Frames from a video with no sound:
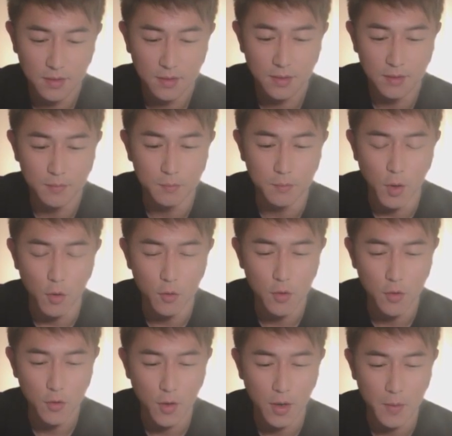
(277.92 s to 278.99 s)
唔好嗰
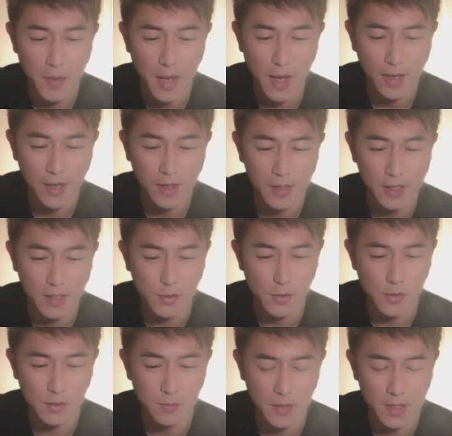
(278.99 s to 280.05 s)
個係咩啊？跟而
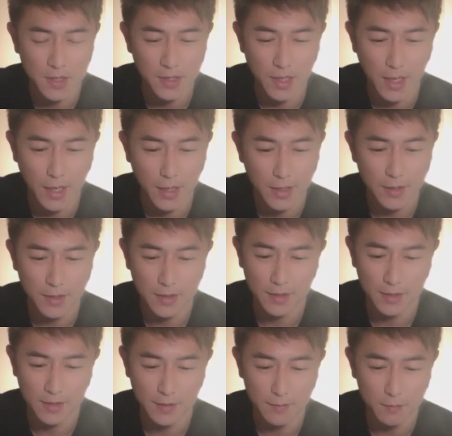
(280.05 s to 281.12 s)
咩事啊？
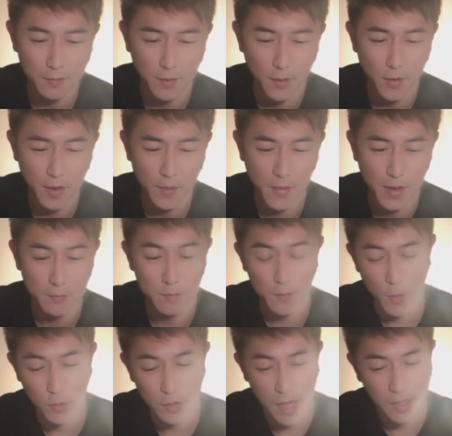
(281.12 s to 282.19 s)
唔好係咩？唔
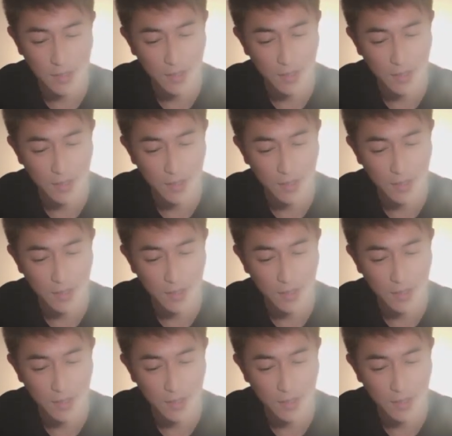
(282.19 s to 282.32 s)
好打直